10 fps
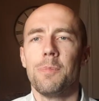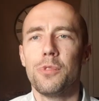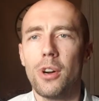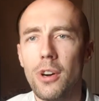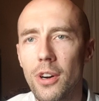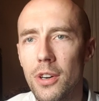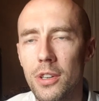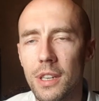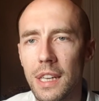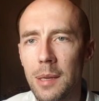
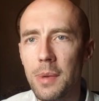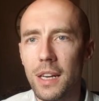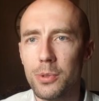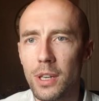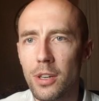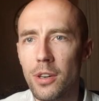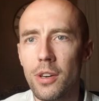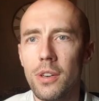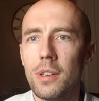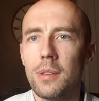to imię,
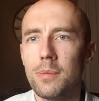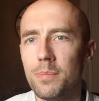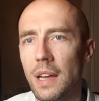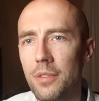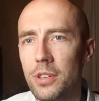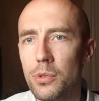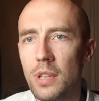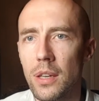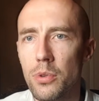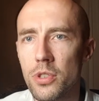którego Dawid
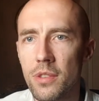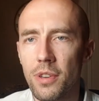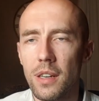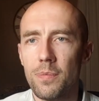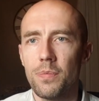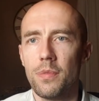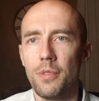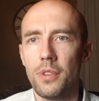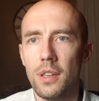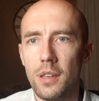tutaj używa
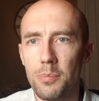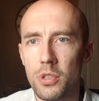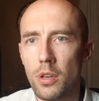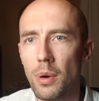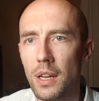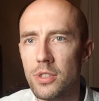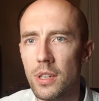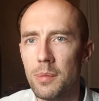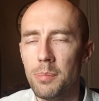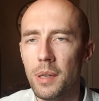w
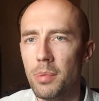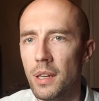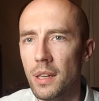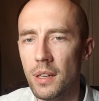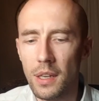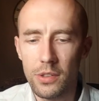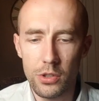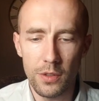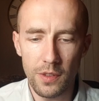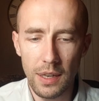przekładzie Biblii
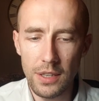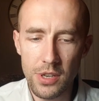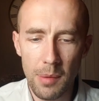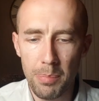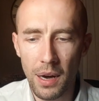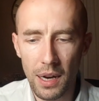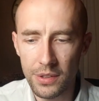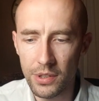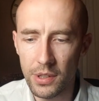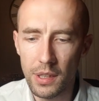tysiąclecia
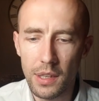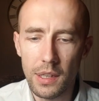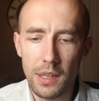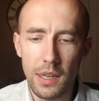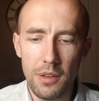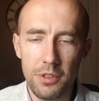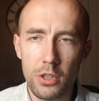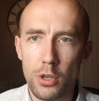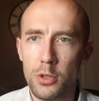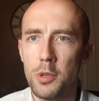Pan, e, w
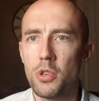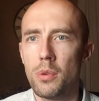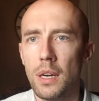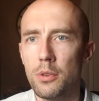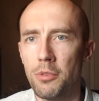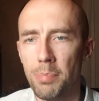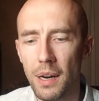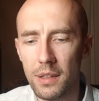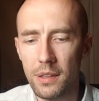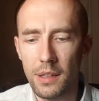większości przykładów
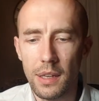Pan.